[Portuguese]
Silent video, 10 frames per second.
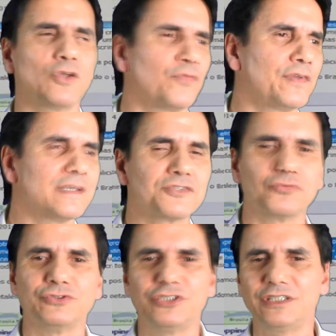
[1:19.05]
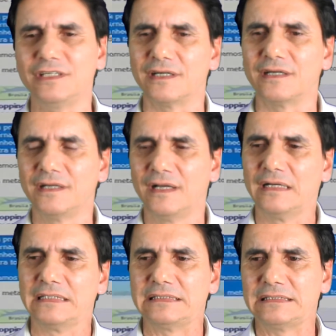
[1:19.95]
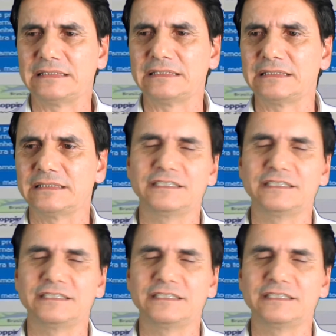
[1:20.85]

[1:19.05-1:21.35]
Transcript: talvez um dia, uh,